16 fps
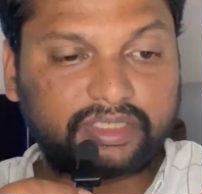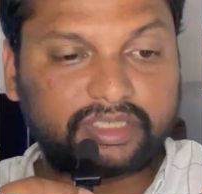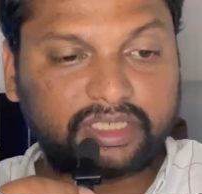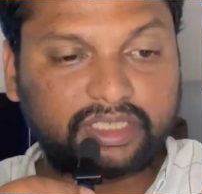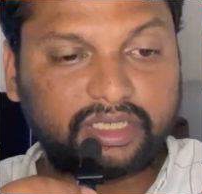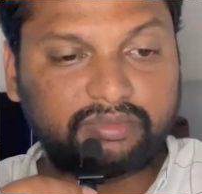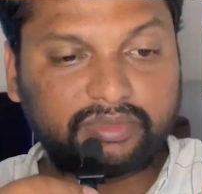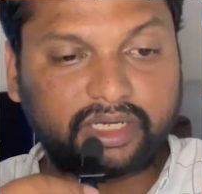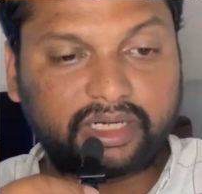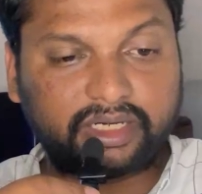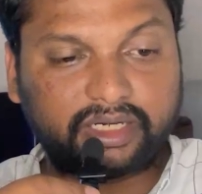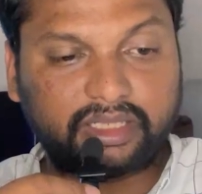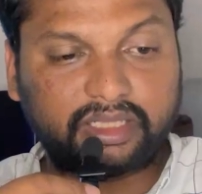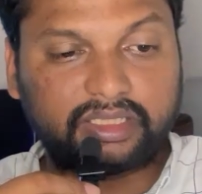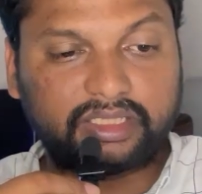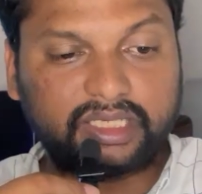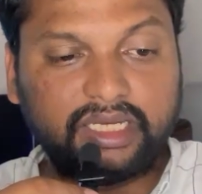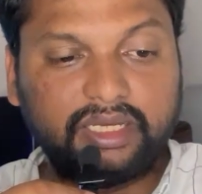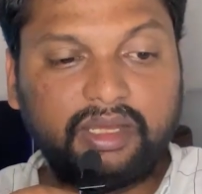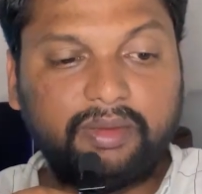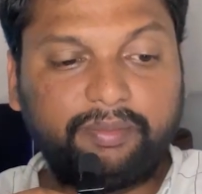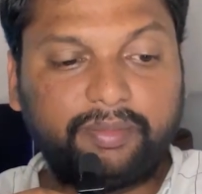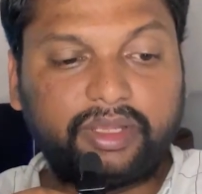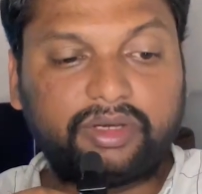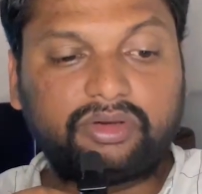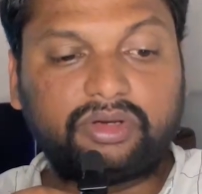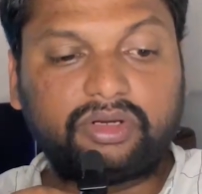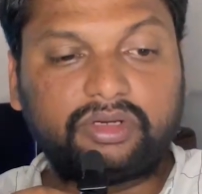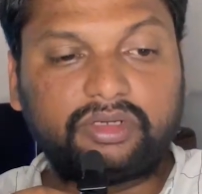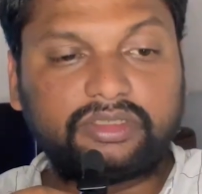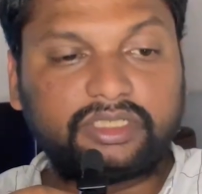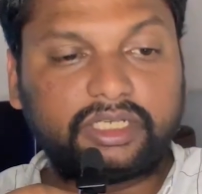సీఎం గారు అనేది అయితే
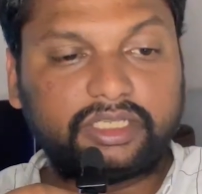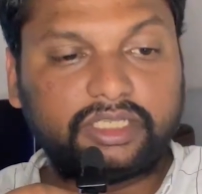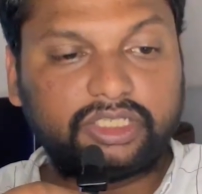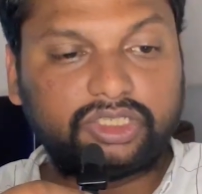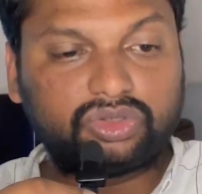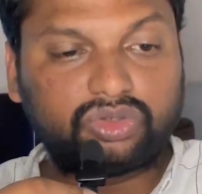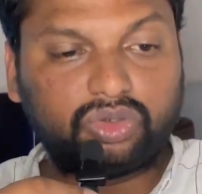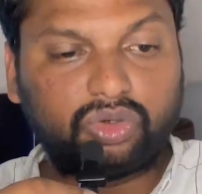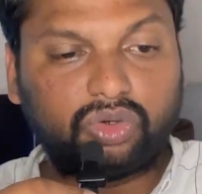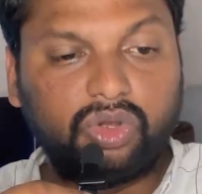పేర్కొనడం జరిగింది సో